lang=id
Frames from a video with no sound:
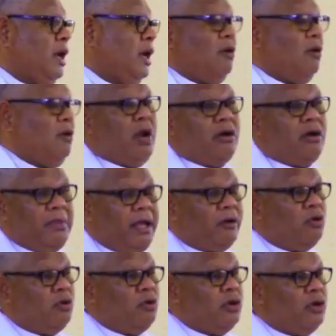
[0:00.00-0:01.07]
dona la ya kolak
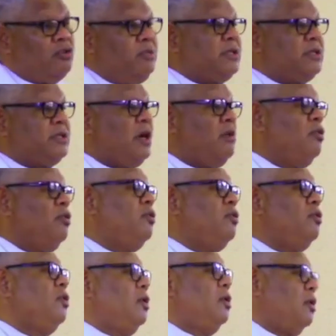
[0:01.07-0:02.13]
mai runan dola wasa
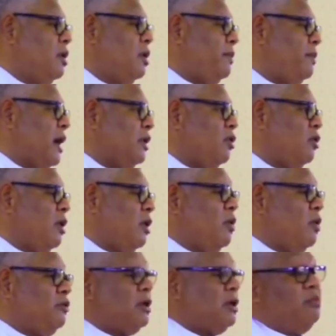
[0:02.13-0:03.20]
bulu panan
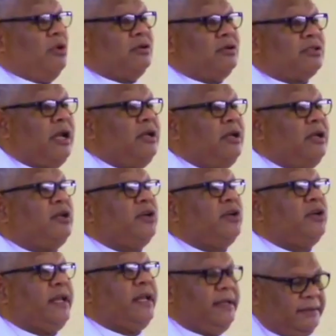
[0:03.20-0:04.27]
dola wol bulu ko sali
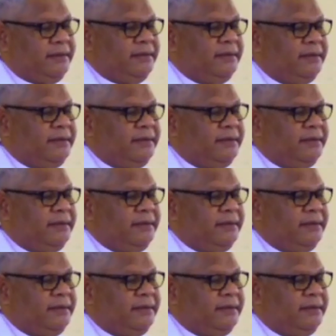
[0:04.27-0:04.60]
suan